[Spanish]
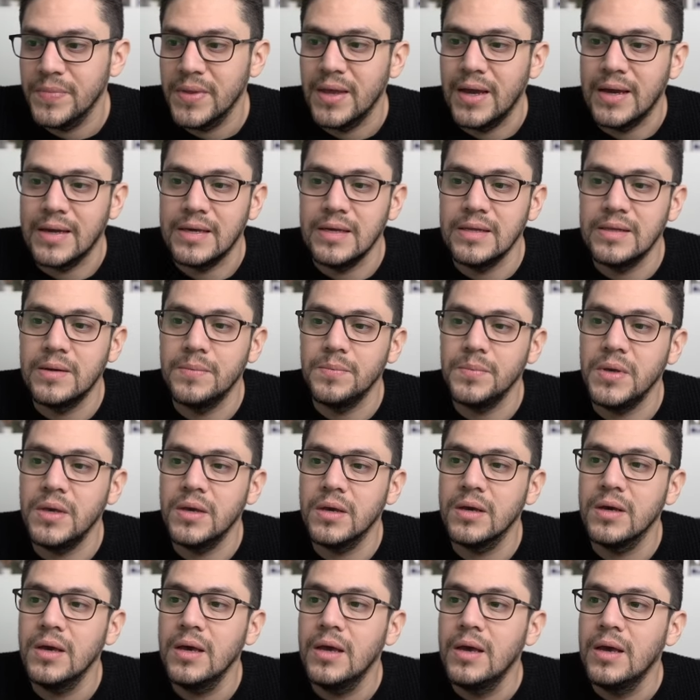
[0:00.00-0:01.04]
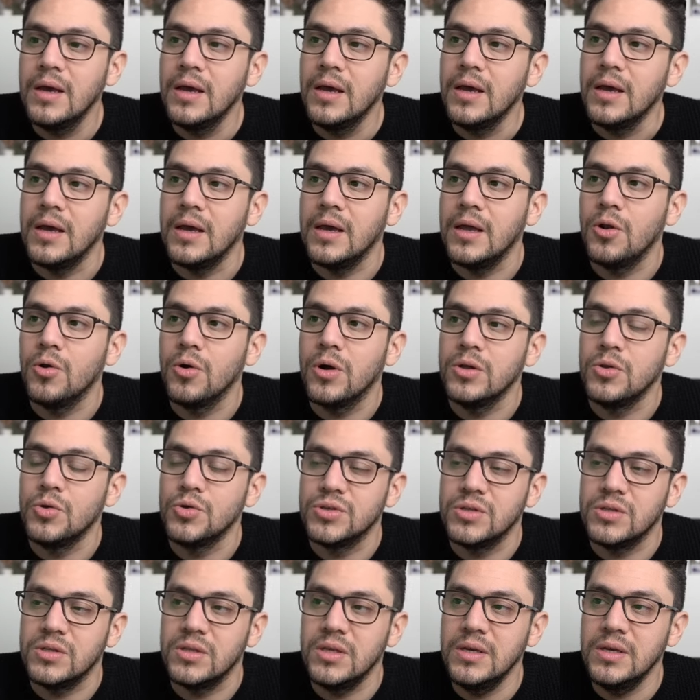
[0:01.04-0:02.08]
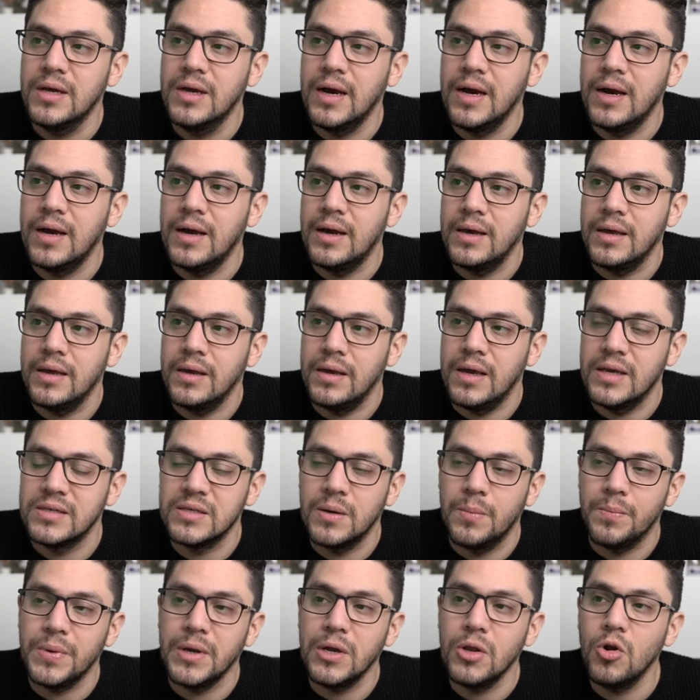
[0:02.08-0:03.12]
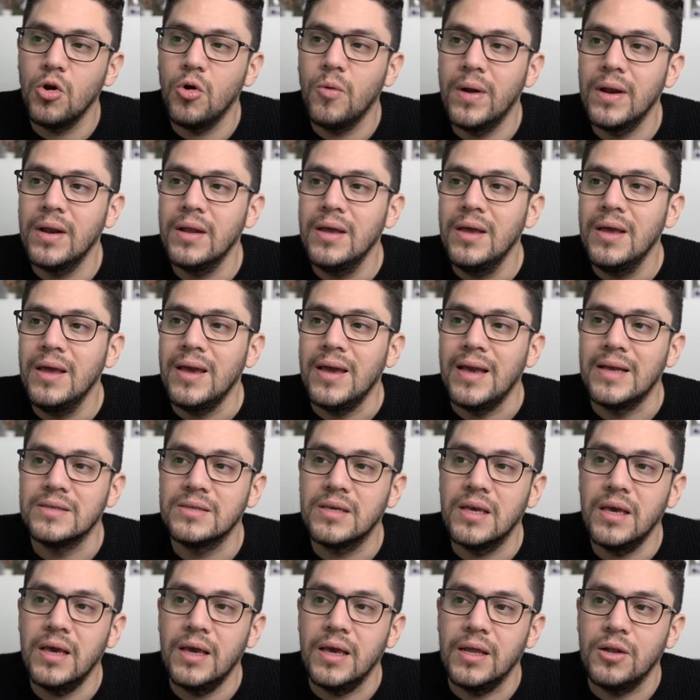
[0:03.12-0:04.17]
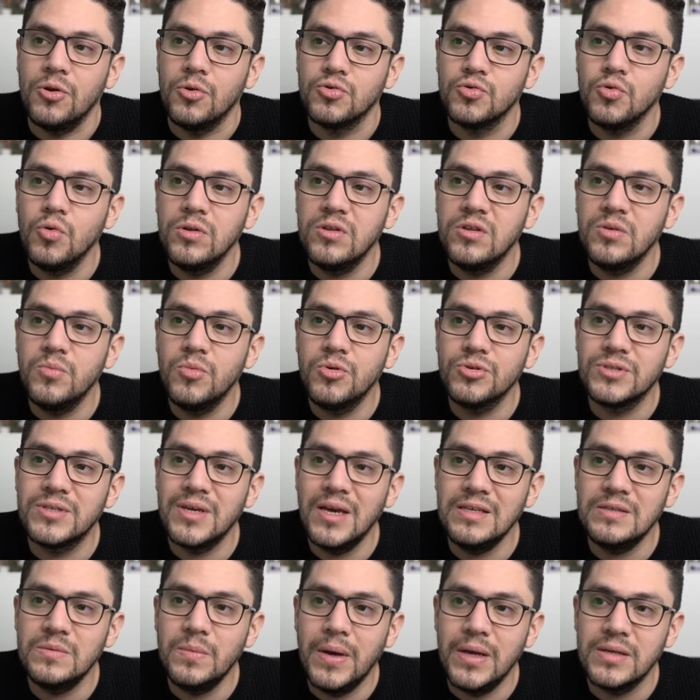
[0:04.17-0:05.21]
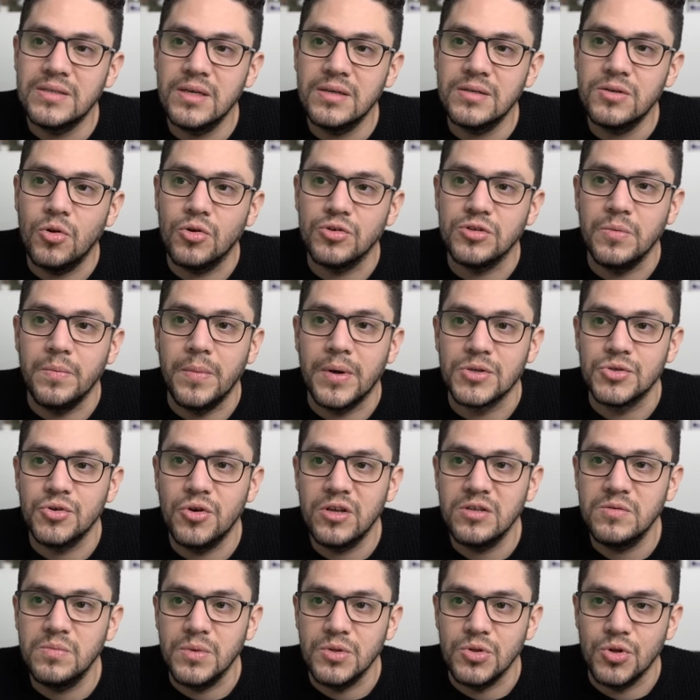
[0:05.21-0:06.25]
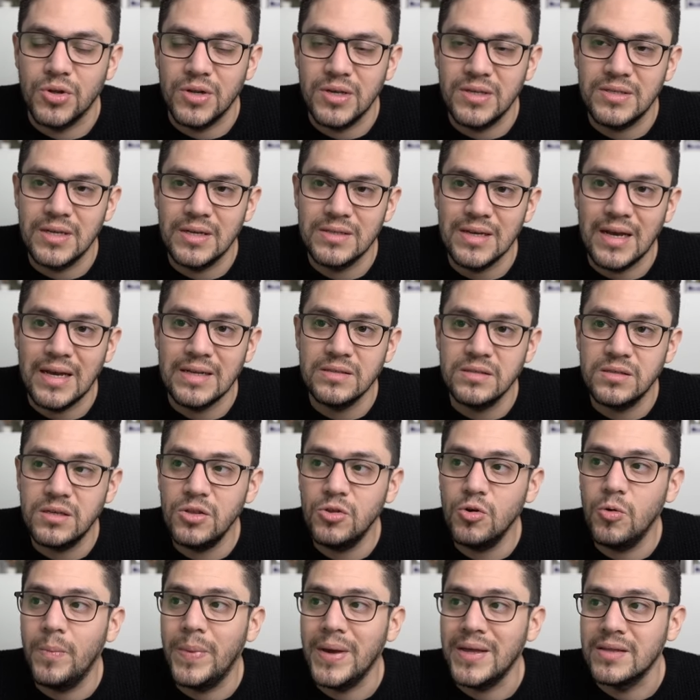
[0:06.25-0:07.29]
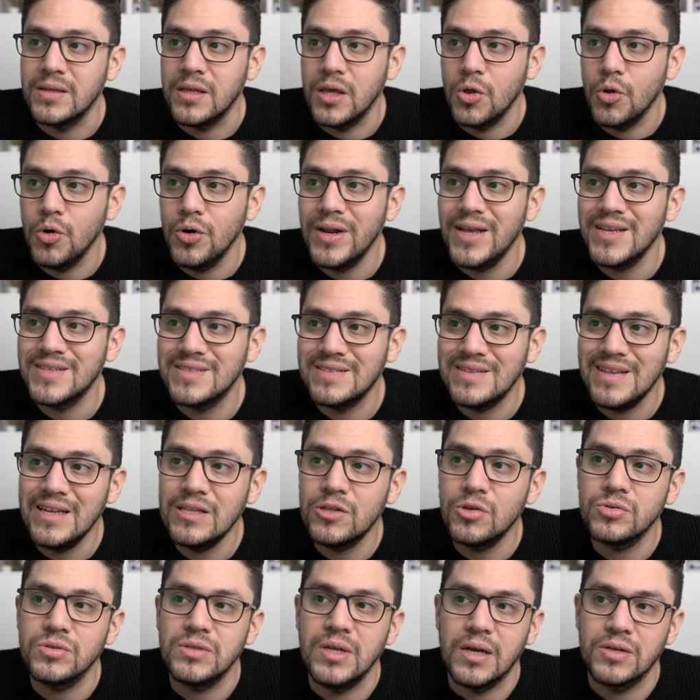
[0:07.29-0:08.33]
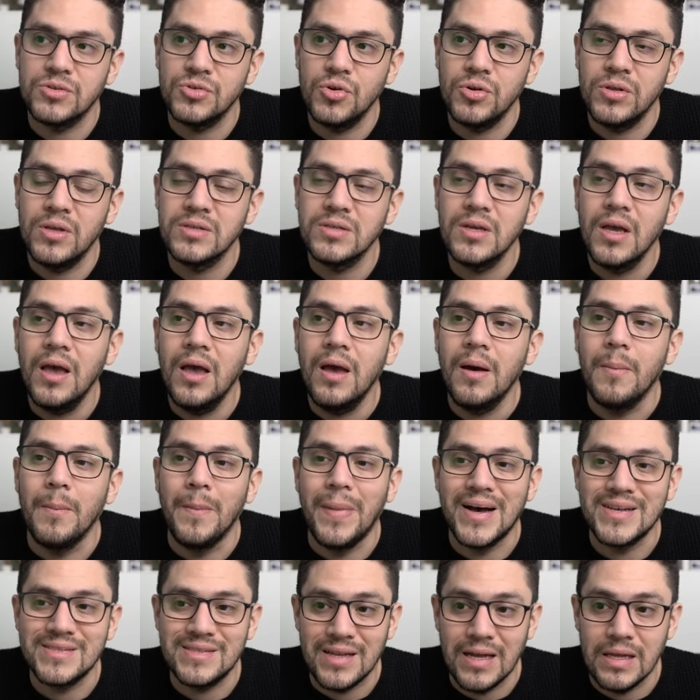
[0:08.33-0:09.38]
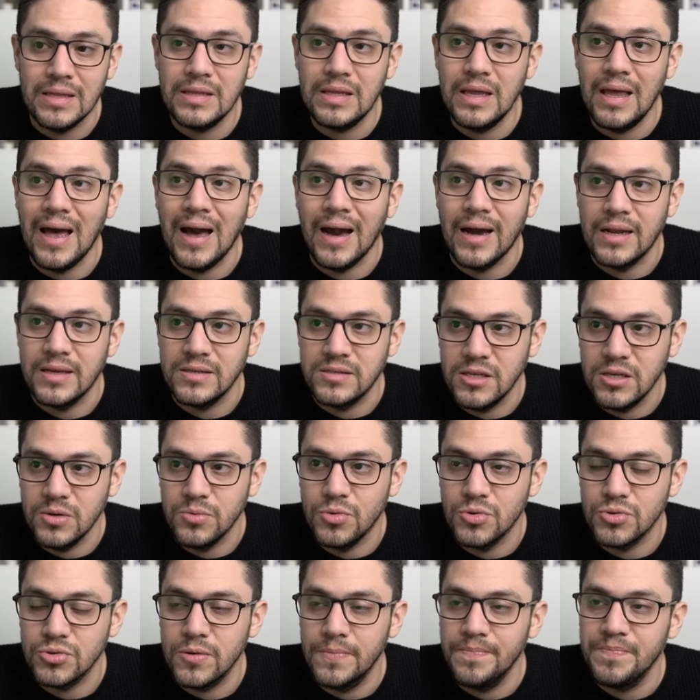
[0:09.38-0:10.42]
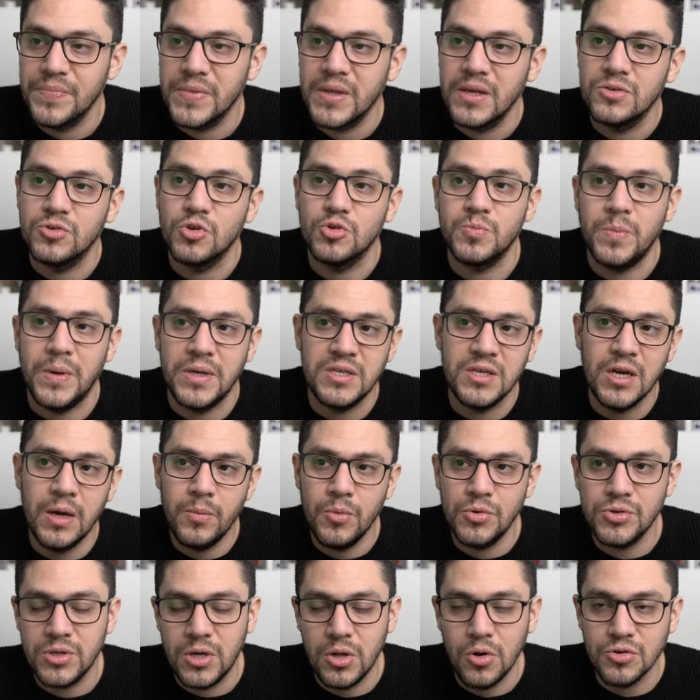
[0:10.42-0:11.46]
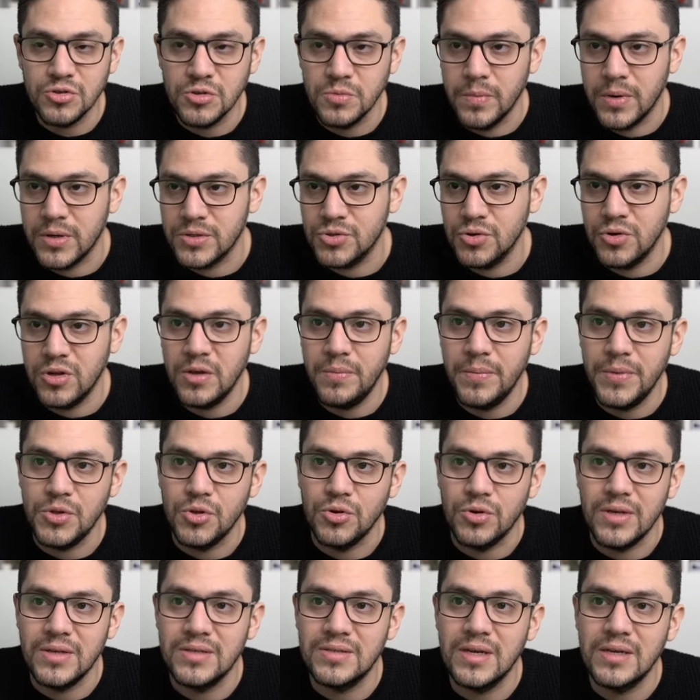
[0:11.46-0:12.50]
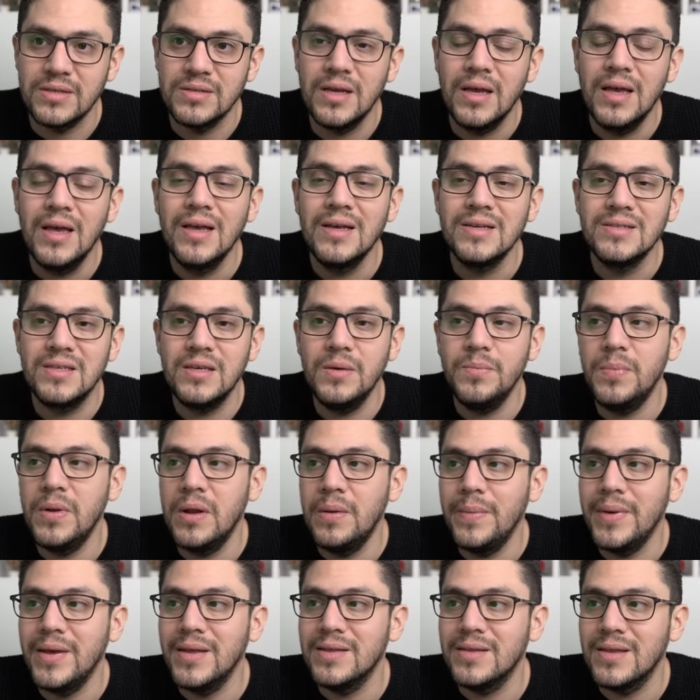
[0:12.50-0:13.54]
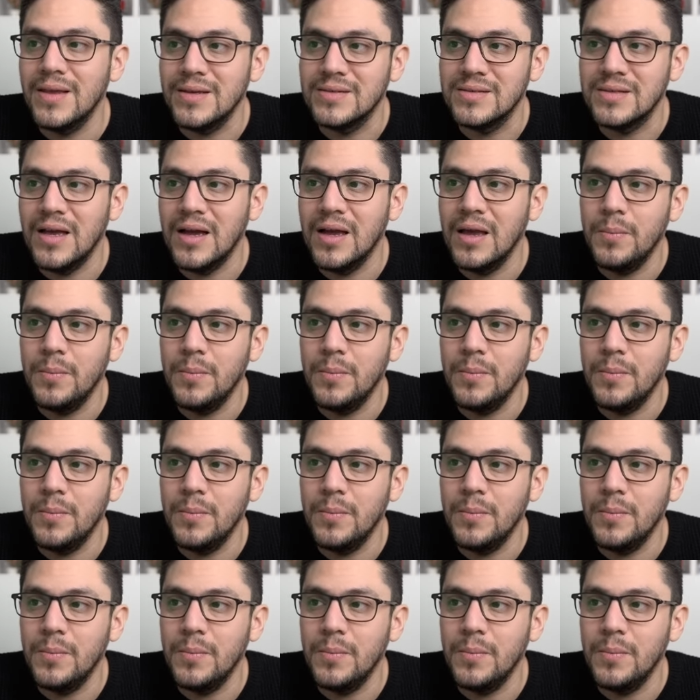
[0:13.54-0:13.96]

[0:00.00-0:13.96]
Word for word: Aquí también eh, lo que nos indica eh, S&P Global es que en los últimos seis meses los inversores minoristas han sido vendedores netos de acciones bastante agresivos. Sospechamos que los inversores minoristas simplemente están